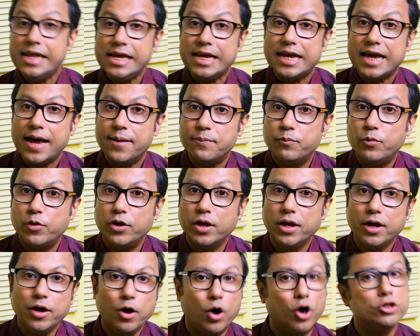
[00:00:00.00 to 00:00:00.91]
নি ক্যাপ পরে
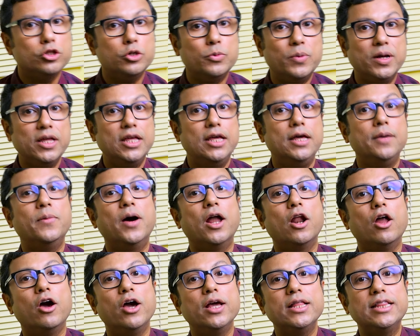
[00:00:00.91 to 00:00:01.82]
অথবা
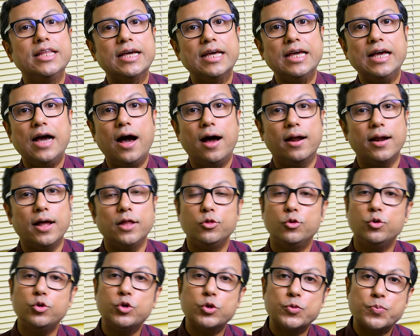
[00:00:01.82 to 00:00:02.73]
হিমালয় থেকে আনা
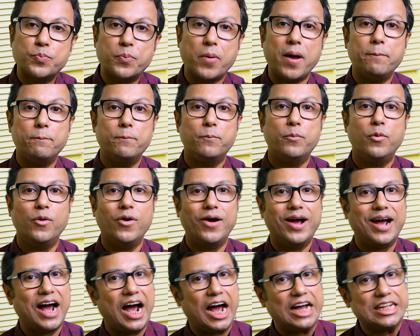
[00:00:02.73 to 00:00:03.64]
দুষ্প্রাপ্য
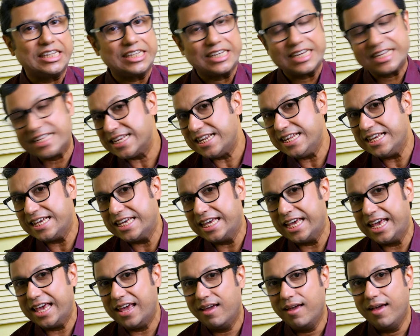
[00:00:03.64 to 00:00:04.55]
গাছগাছালি
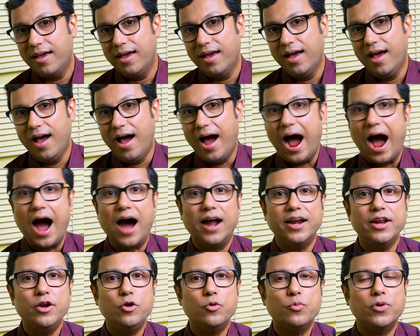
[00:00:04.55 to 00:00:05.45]
খেয়ে
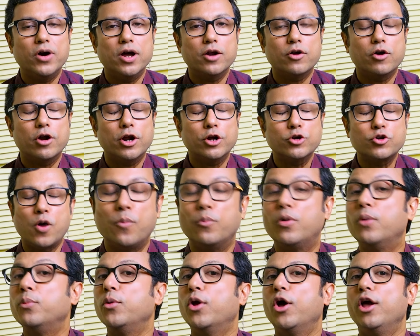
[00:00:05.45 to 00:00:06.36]
হাড়ের উপকার করা
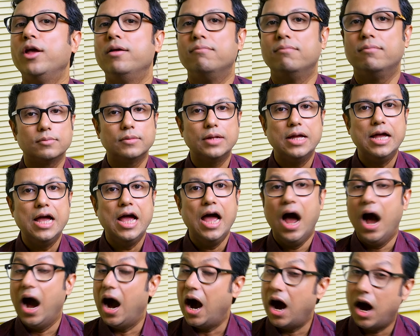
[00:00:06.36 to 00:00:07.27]
সম্ভব নয়
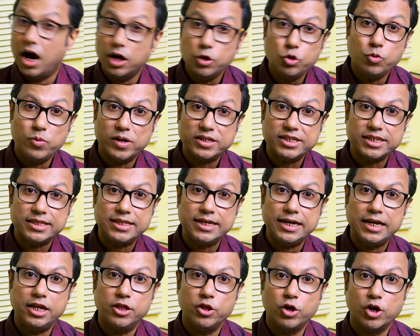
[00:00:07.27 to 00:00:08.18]
হাঁটু বাঁচাতে
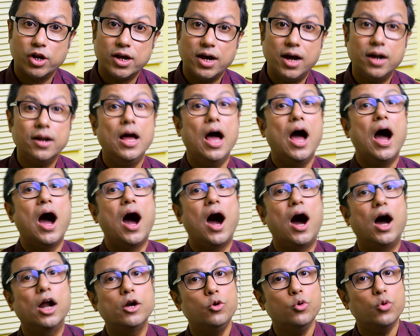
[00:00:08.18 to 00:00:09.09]
গেলে দরকার
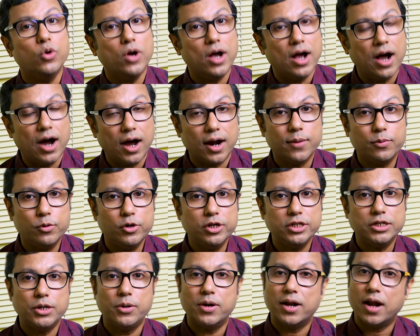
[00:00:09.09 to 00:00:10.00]
হাঁটু খারাপ
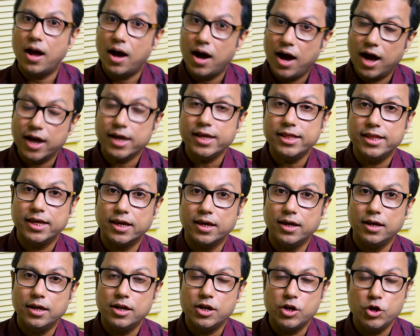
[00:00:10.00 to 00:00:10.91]
হয়ে যাওয়ার আগে থেকে
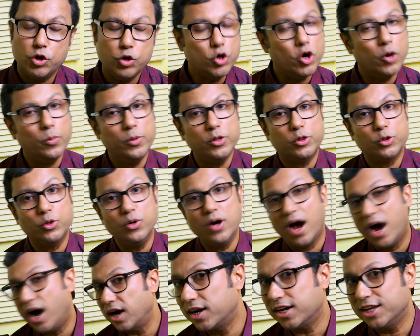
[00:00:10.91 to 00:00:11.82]
নিয়মিত
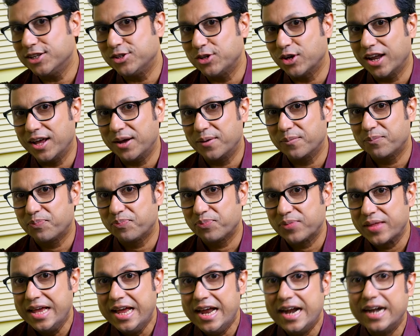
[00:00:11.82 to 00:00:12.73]
হাঁটা চলা
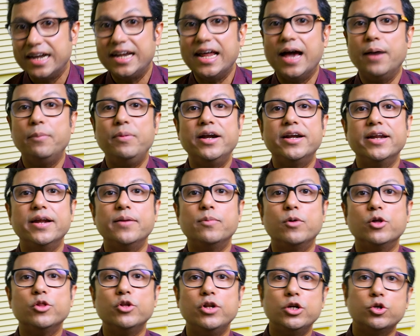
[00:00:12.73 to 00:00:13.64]
ট্যাবলেটের
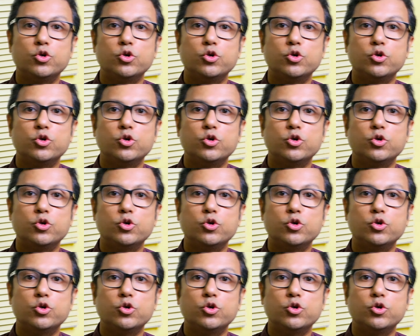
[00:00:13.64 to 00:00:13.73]
বদলে